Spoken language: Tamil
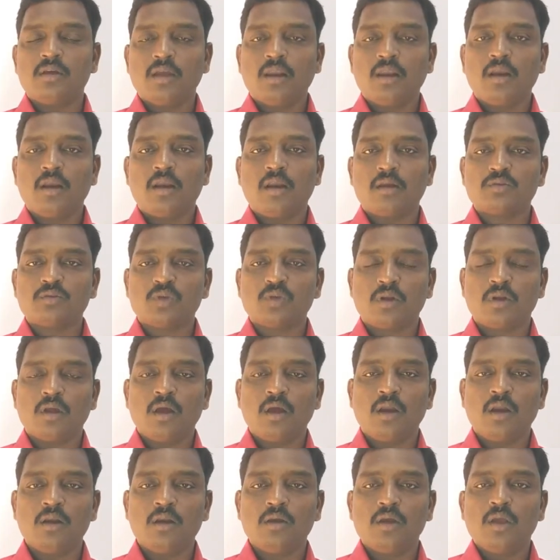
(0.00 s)
ஏனென்று
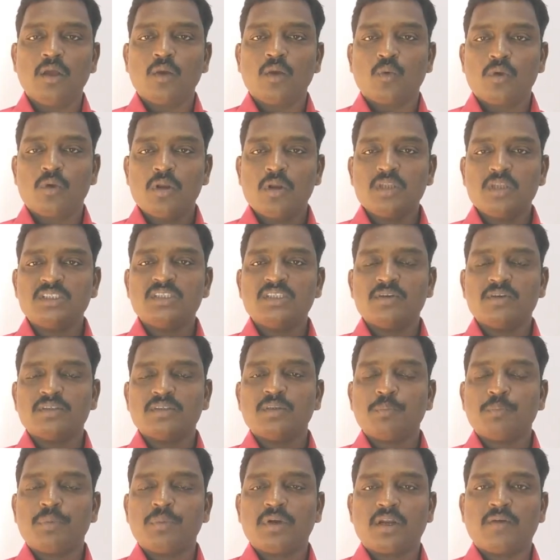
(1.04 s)
சொன்னால் உணர்ச்சி
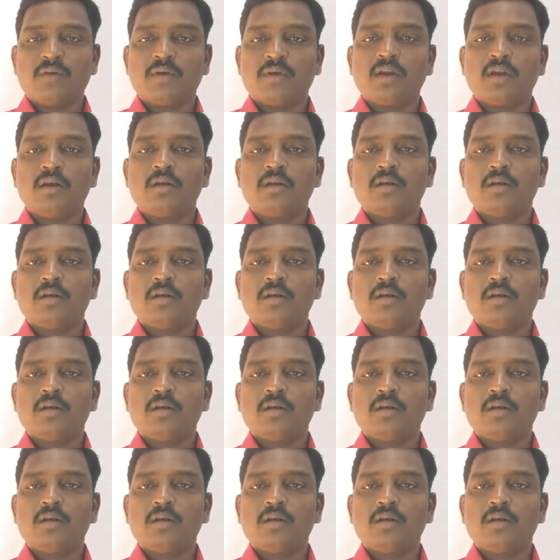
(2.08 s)
வசப்பட்டவன்